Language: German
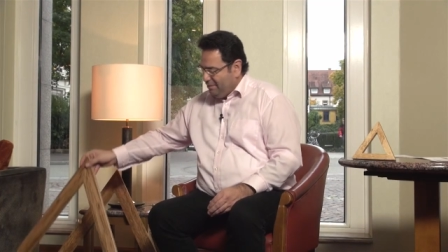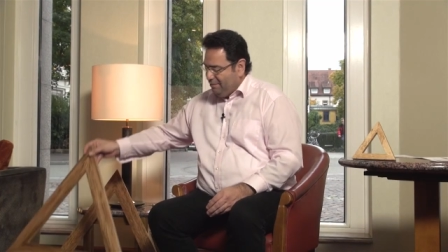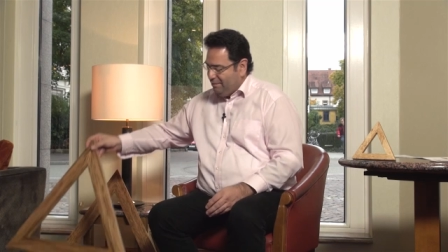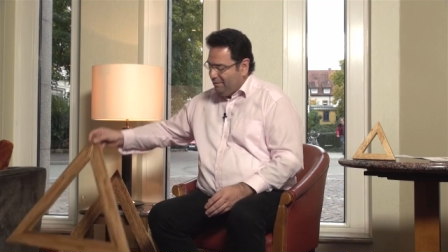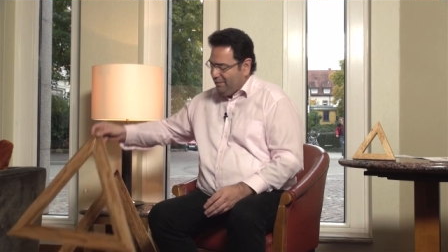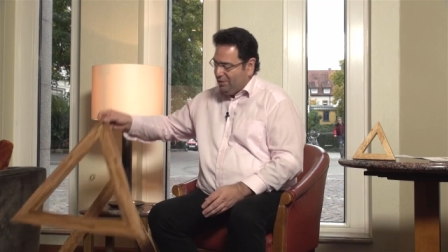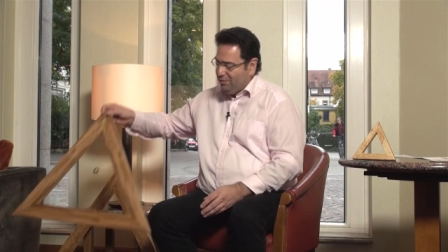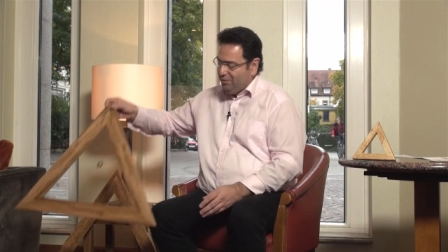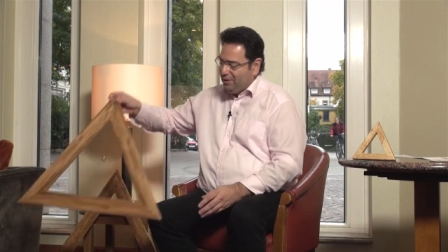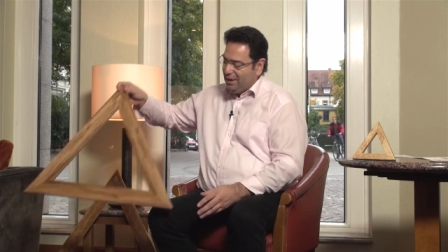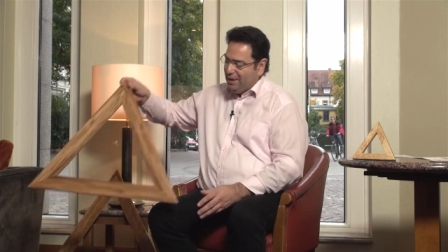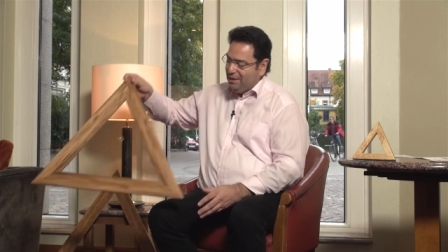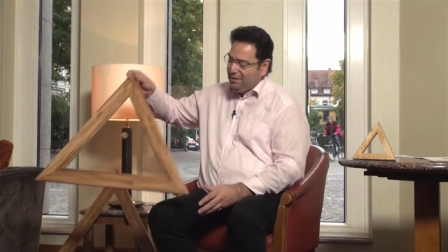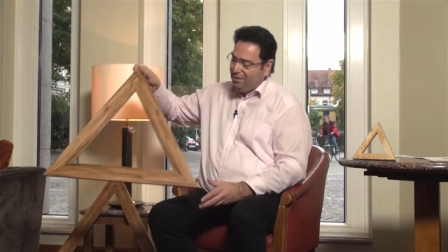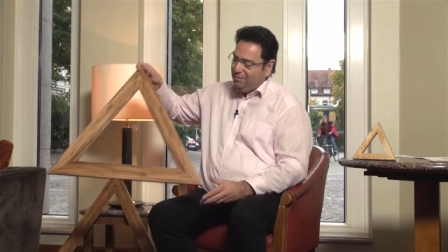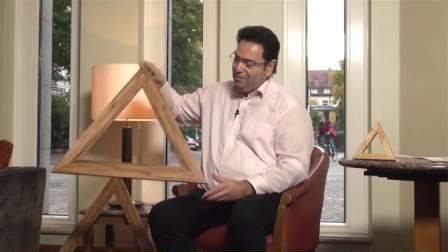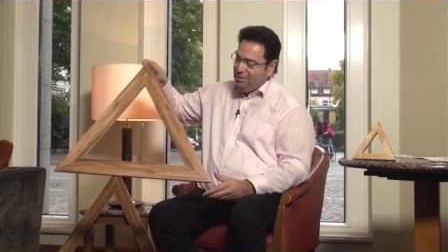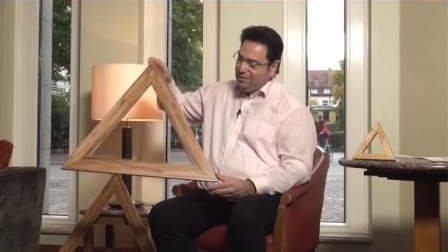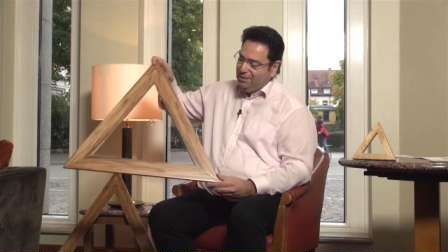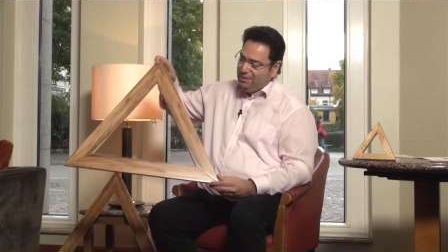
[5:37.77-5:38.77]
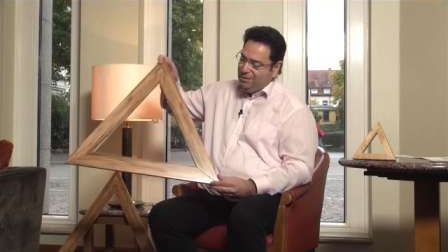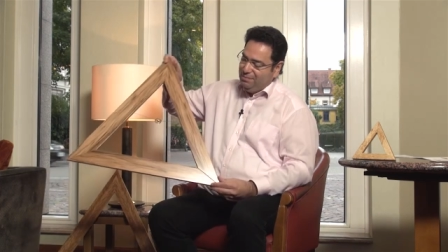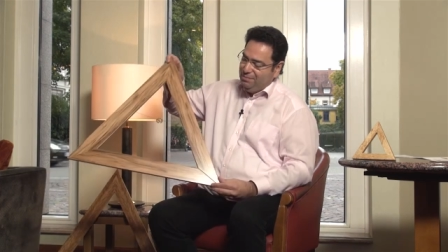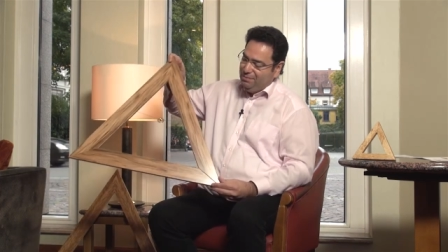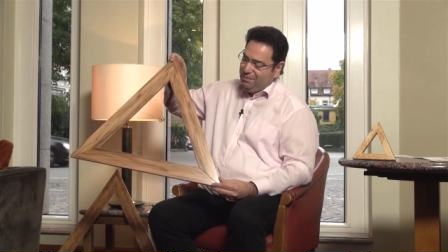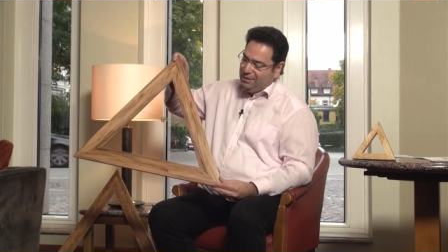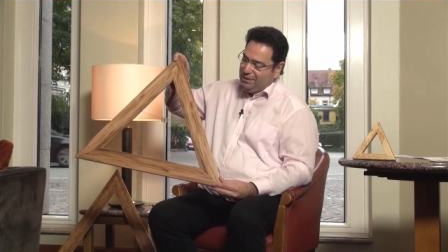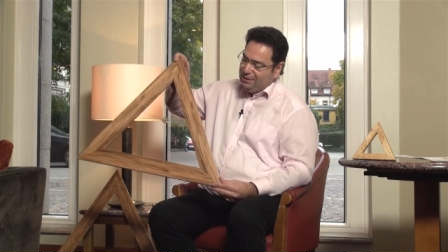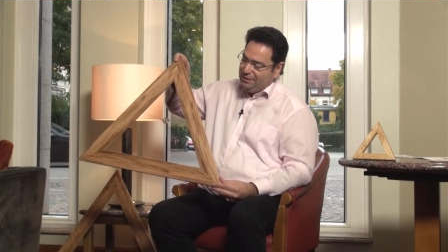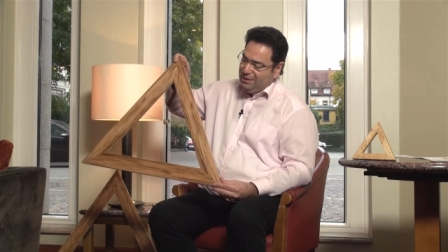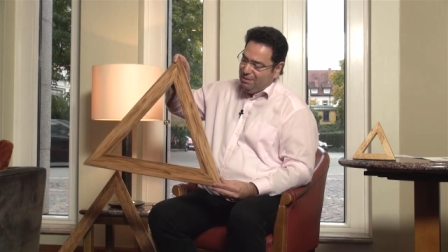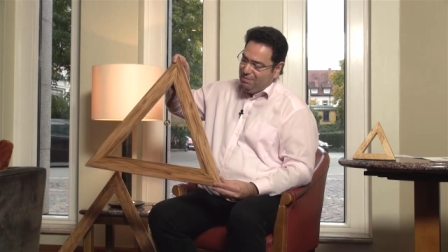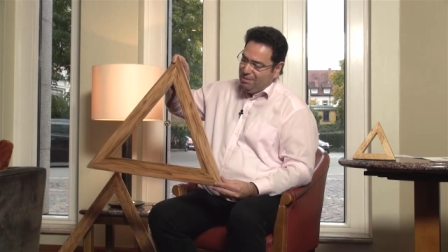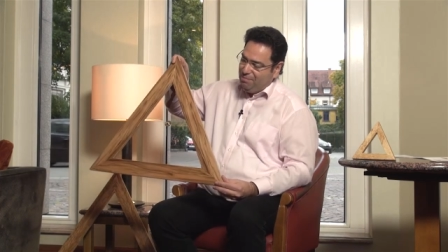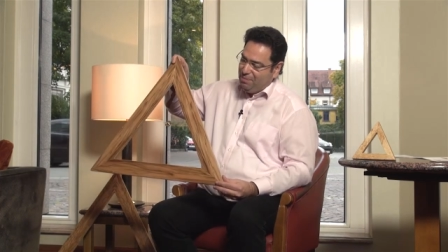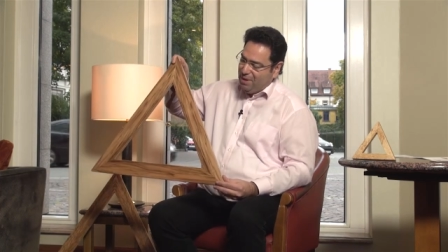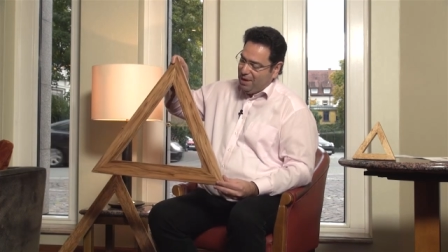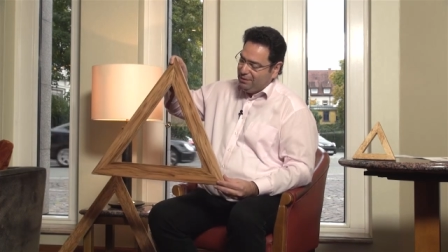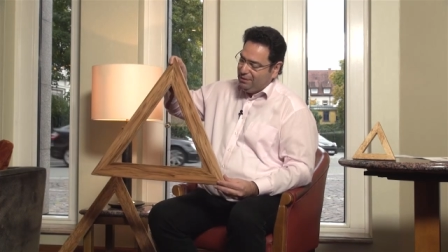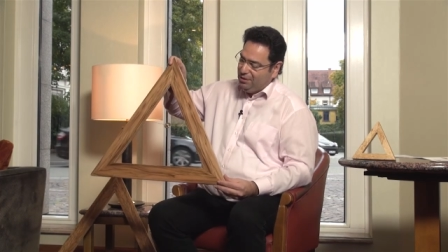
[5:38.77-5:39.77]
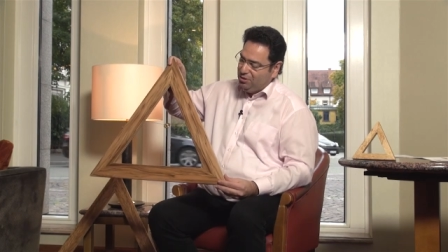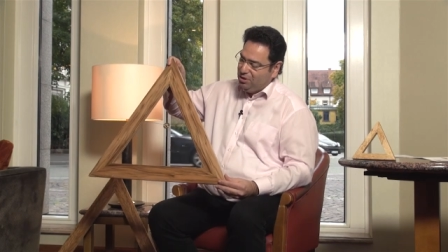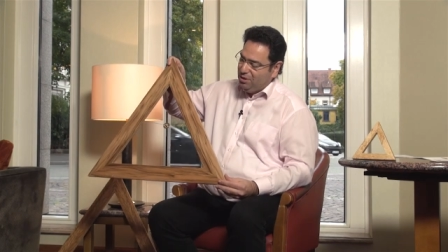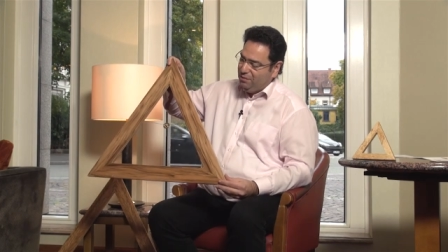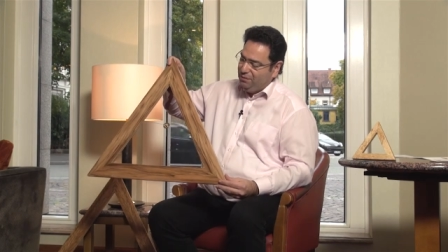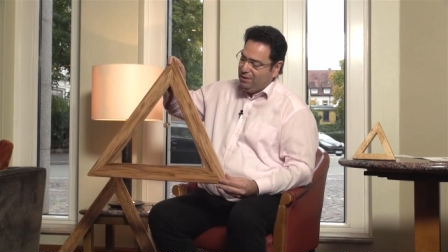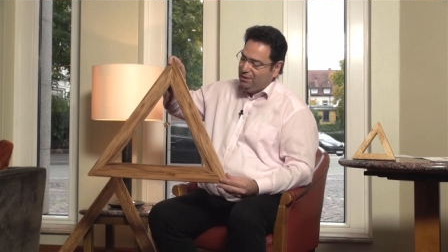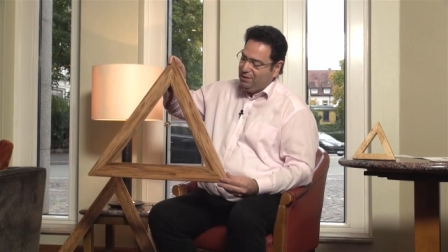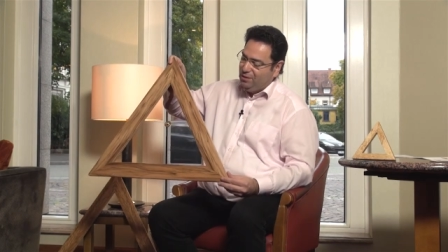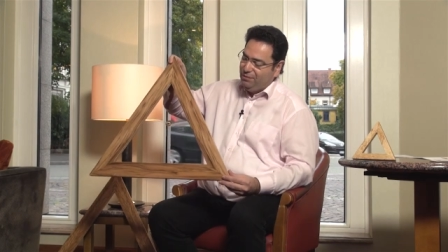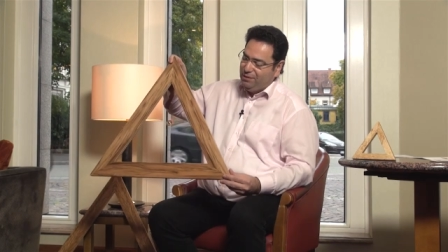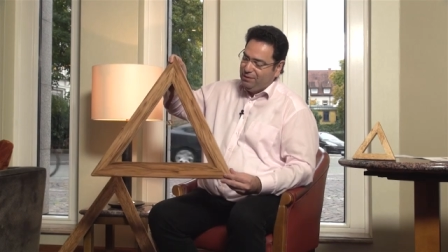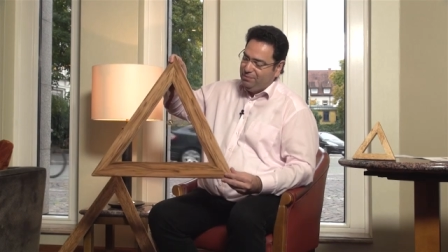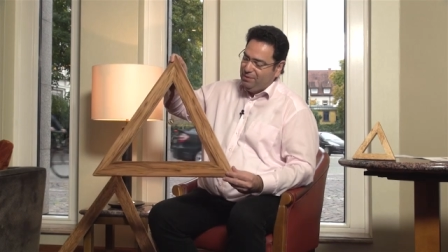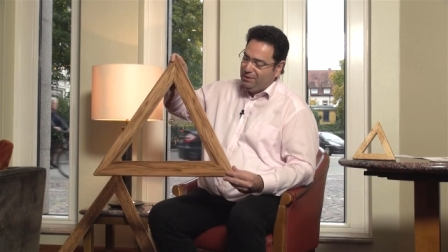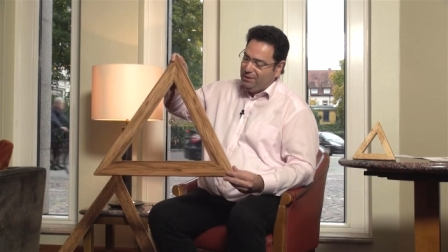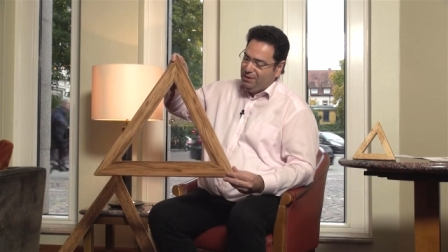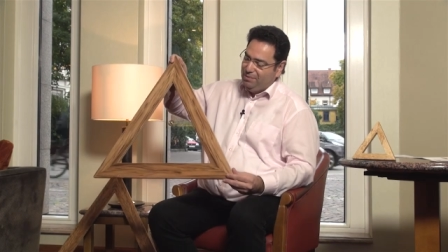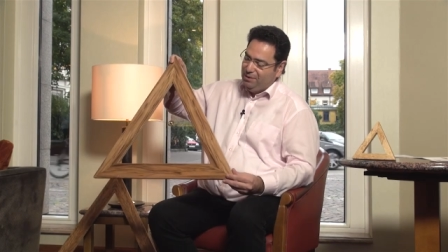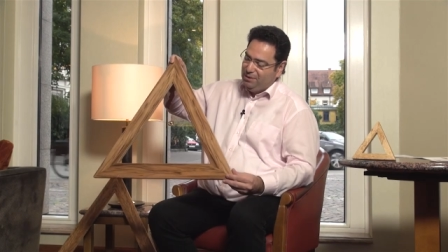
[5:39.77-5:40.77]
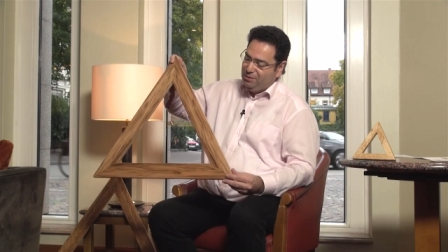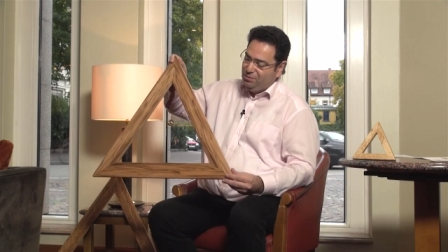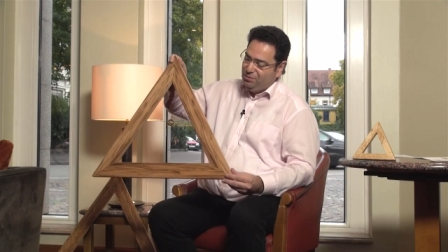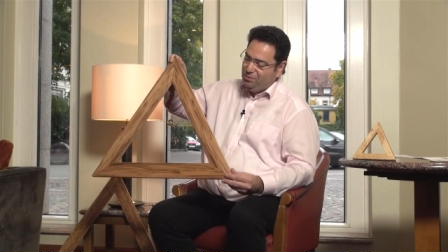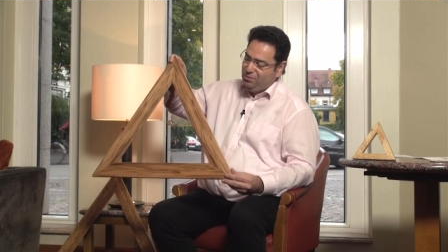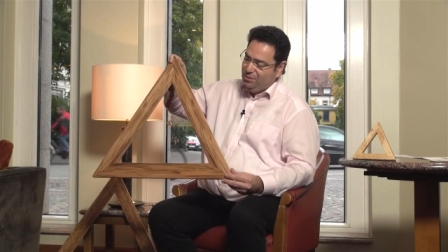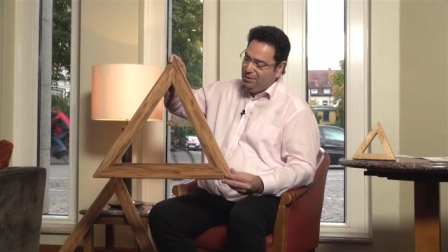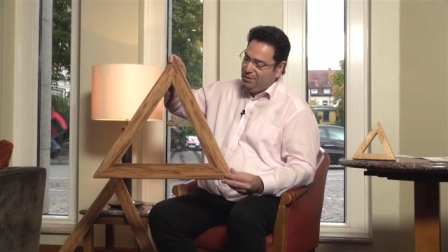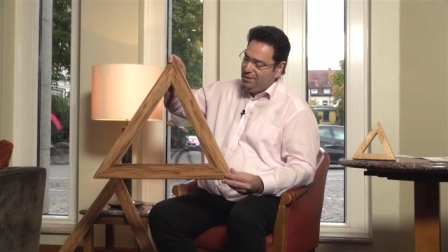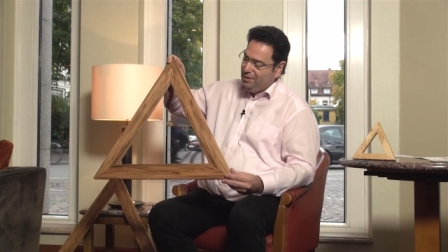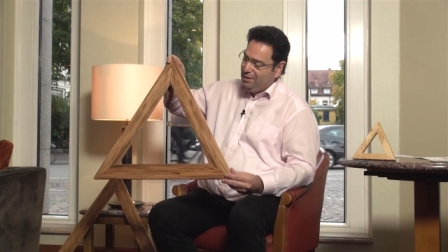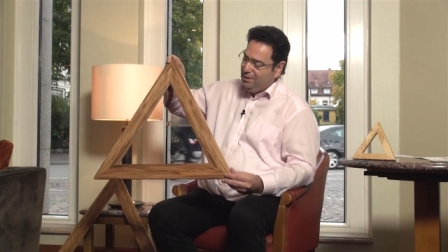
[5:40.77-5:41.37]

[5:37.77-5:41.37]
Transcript: weil unter anderem das Thema Partnerschaft hat auch was mit Liebe zu tun.